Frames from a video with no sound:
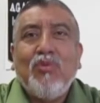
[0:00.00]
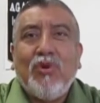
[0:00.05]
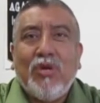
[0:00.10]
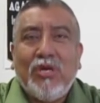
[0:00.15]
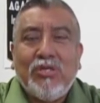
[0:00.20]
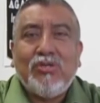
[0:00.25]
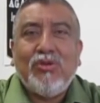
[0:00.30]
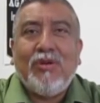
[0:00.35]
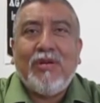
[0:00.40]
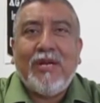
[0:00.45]

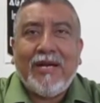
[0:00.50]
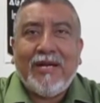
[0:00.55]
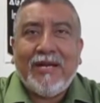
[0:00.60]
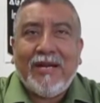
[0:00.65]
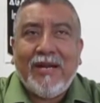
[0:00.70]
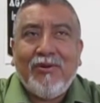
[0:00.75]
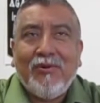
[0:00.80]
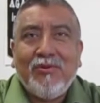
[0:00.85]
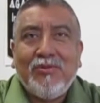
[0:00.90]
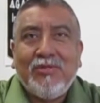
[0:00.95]
por eso la
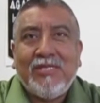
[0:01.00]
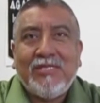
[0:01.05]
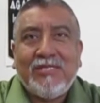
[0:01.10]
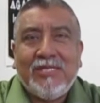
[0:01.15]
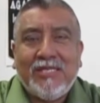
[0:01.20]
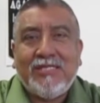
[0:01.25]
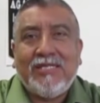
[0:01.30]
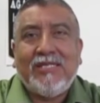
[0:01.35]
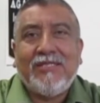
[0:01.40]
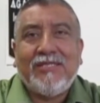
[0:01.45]
gran lucha
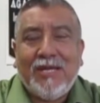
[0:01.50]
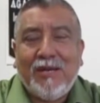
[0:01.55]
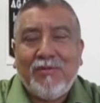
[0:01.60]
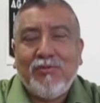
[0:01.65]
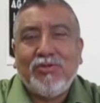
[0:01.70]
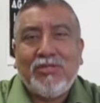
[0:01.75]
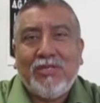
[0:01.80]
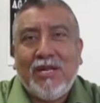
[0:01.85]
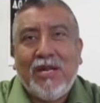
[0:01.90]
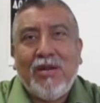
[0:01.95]
es esa.
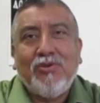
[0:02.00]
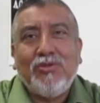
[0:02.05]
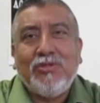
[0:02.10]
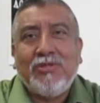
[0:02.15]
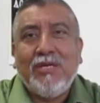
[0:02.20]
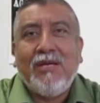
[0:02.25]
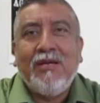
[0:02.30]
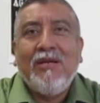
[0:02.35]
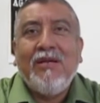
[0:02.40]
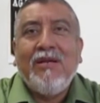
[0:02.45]
Estamos en la
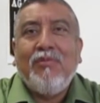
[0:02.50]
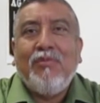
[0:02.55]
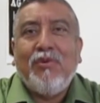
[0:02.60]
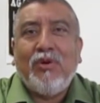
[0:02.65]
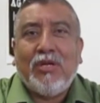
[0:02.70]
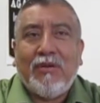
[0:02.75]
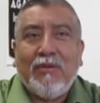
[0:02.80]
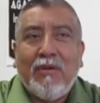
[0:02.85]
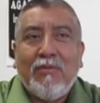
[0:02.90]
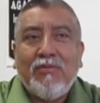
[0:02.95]
lucha
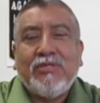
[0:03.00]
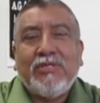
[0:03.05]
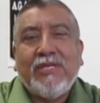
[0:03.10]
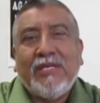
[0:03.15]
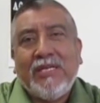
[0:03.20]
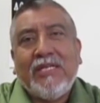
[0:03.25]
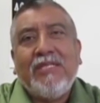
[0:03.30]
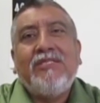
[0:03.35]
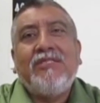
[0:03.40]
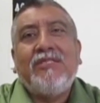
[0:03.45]
porque vamos a
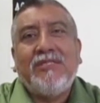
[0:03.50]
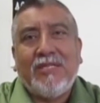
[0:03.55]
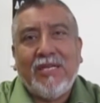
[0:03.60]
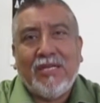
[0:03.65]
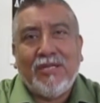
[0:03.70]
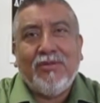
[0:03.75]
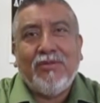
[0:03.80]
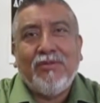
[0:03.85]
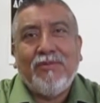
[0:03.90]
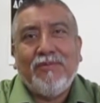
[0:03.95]
seguir
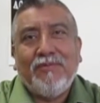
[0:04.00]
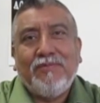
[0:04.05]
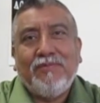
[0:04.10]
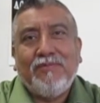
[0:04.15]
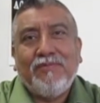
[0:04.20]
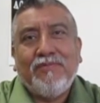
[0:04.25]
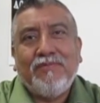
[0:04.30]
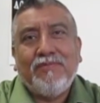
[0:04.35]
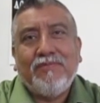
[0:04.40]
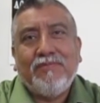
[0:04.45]
insistiendo.
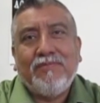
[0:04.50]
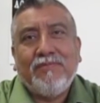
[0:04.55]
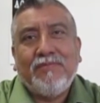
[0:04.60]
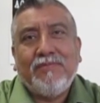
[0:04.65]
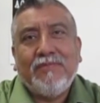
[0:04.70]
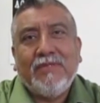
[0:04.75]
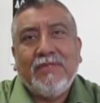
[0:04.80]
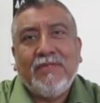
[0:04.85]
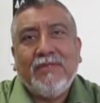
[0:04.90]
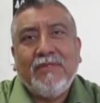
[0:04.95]
Muchas gracias, Juan
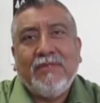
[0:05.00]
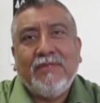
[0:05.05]
Ramírez.